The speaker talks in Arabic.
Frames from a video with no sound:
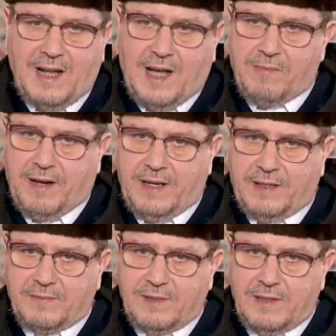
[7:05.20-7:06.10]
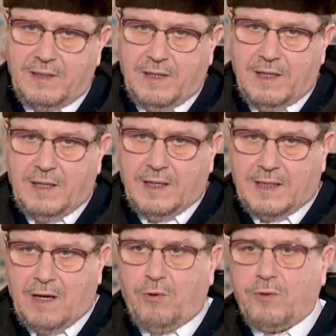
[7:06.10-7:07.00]
الأمر
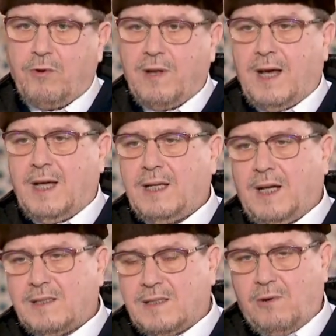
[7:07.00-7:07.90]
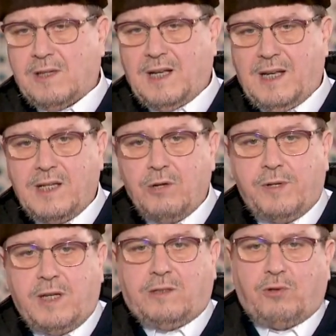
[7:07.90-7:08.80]
كون الله عز وجل
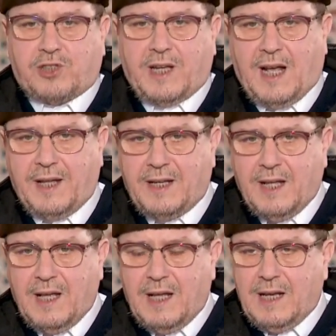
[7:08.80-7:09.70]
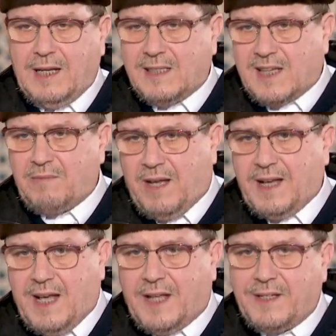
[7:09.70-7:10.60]
يريد شيئا ليس
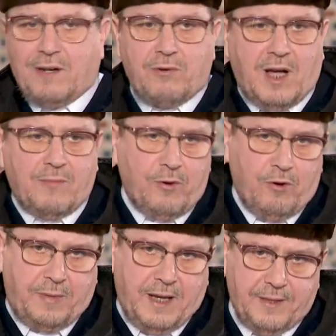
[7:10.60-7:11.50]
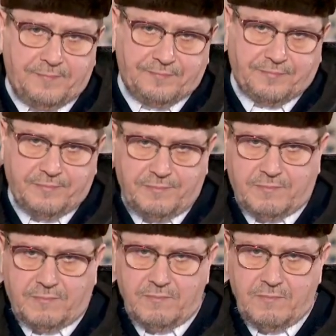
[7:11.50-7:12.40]
معناه أنه يأمر به
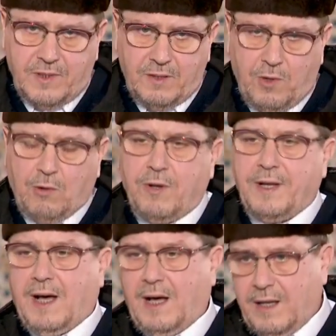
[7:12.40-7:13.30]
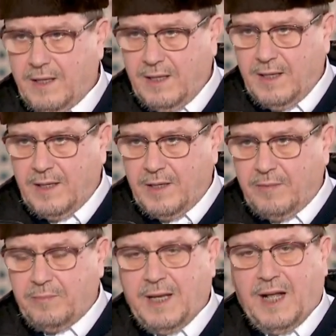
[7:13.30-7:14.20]
وقلنا
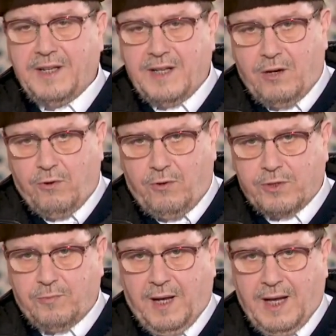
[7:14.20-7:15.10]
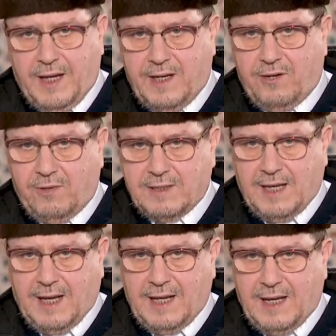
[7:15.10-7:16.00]
بأنه سبحانه
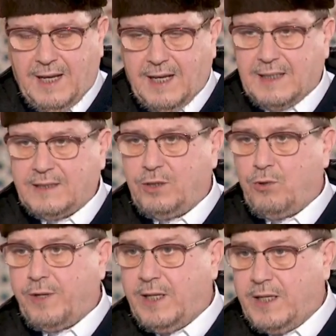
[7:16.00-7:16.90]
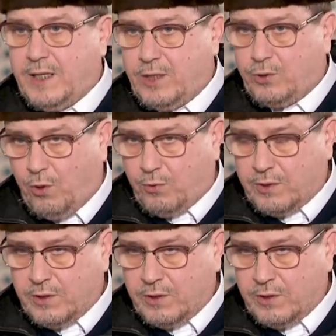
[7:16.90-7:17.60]
وتعالى قد يريد